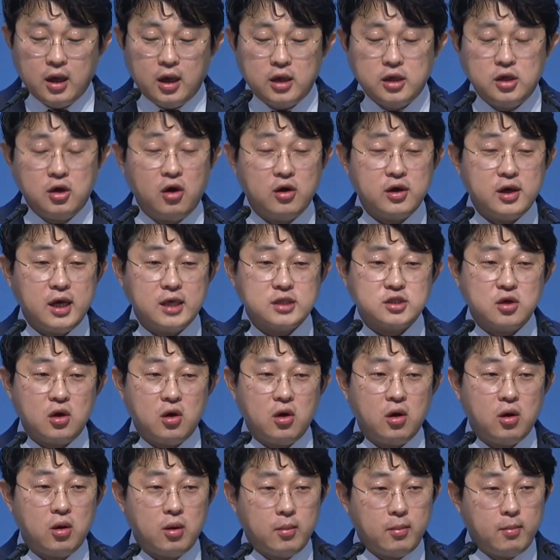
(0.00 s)

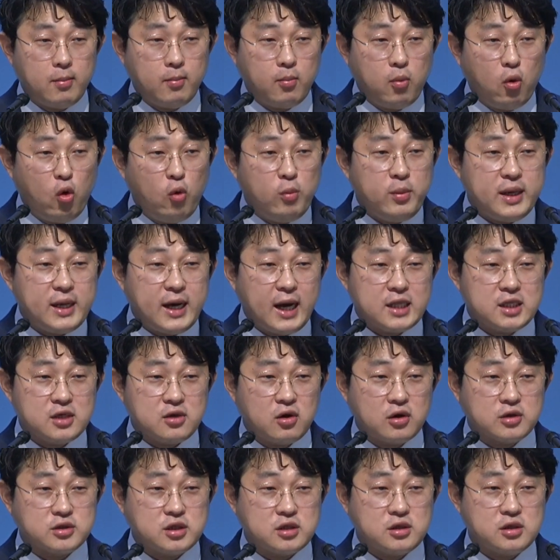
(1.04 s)
여기에서 몸이라는
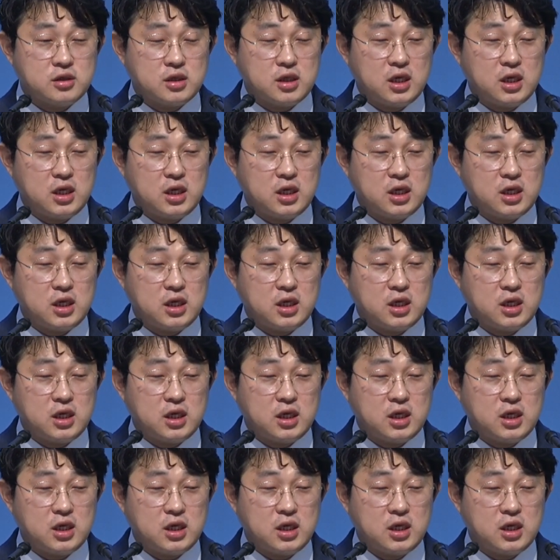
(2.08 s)
것은